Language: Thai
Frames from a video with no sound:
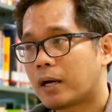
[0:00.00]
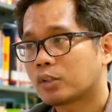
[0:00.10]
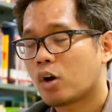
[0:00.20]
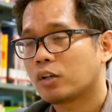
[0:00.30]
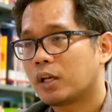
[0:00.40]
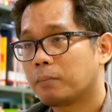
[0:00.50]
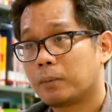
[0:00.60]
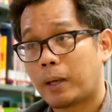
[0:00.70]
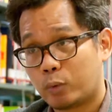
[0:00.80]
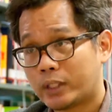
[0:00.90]
บางช่องเนี่ย
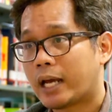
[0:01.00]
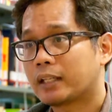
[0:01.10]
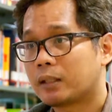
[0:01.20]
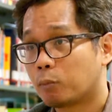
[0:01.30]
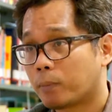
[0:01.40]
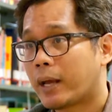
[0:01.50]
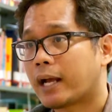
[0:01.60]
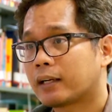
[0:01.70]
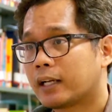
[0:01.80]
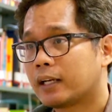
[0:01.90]
มีใบอนุญาตจำนวนมา
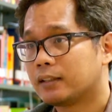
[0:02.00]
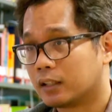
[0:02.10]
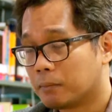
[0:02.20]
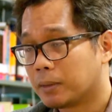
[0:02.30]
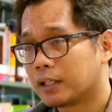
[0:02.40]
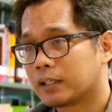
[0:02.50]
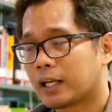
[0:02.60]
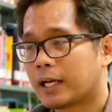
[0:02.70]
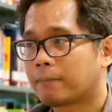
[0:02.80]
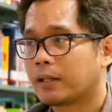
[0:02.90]
กนะถือในมือ
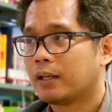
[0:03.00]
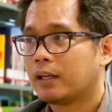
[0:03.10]
นะครับ